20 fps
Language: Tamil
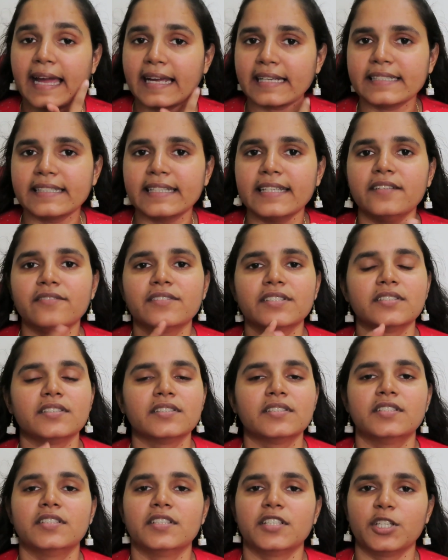ஆக்னி
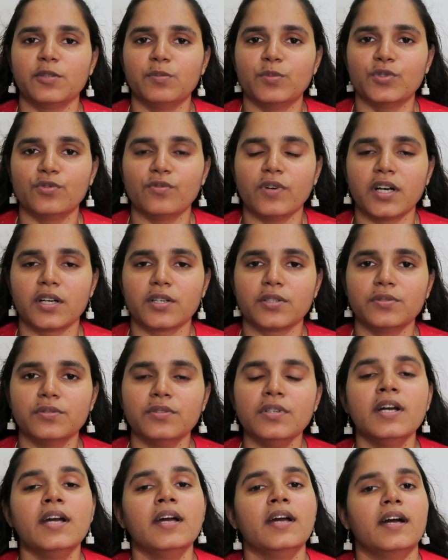வந்து ரிமூவ்
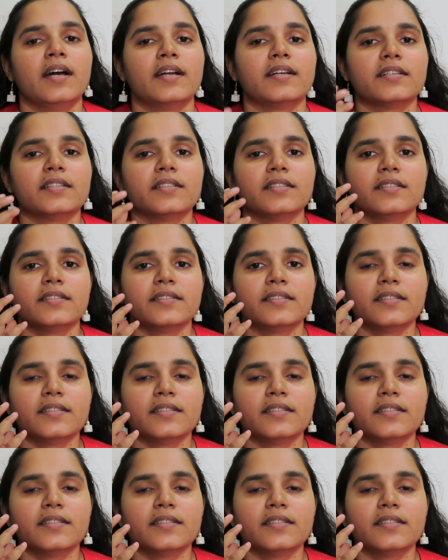ஆகும் அண்டு